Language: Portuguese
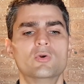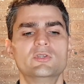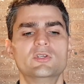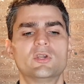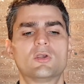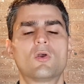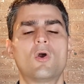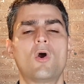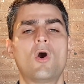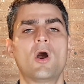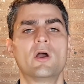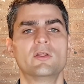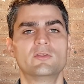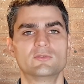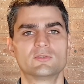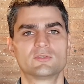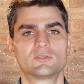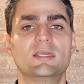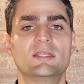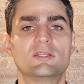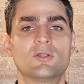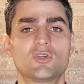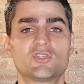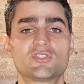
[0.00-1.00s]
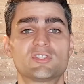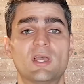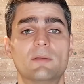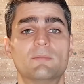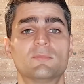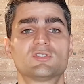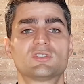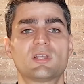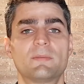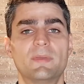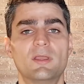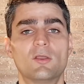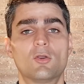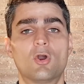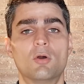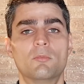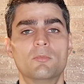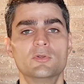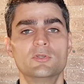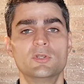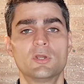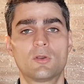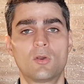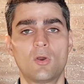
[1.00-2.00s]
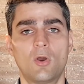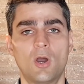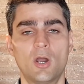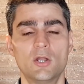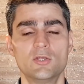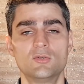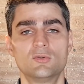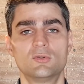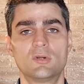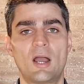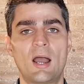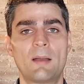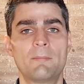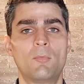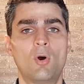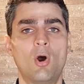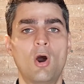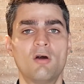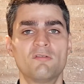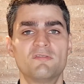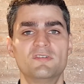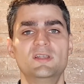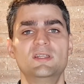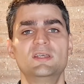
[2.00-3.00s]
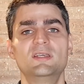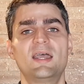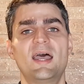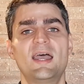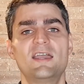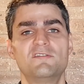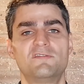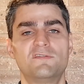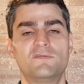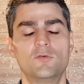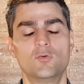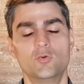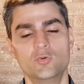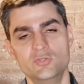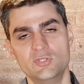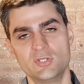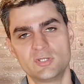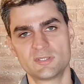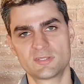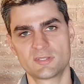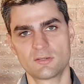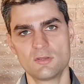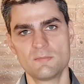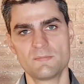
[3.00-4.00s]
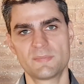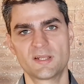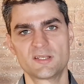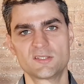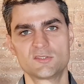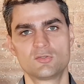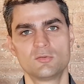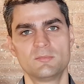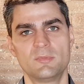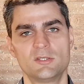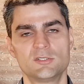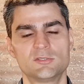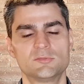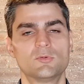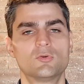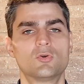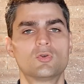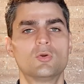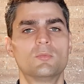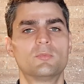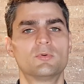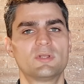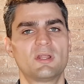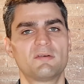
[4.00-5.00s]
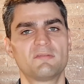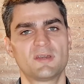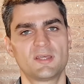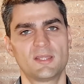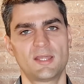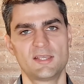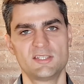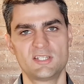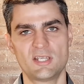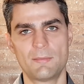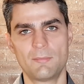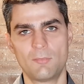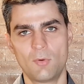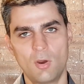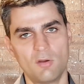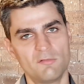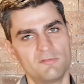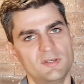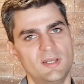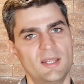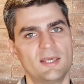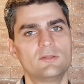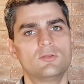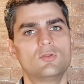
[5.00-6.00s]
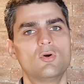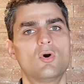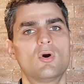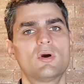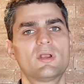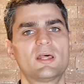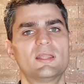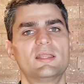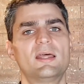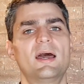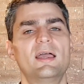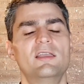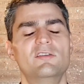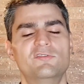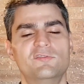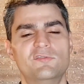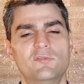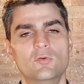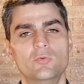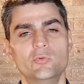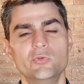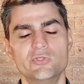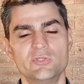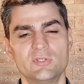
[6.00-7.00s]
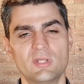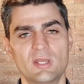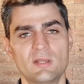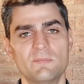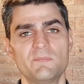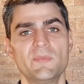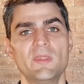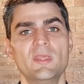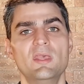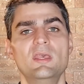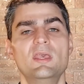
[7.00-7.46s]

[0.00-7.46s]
unicórnios. E nós temos também como unicórnio a Mobile e a iFood, que são empresas do mesmo grupo. Na verdade, a Mobile é dona da iFood, né?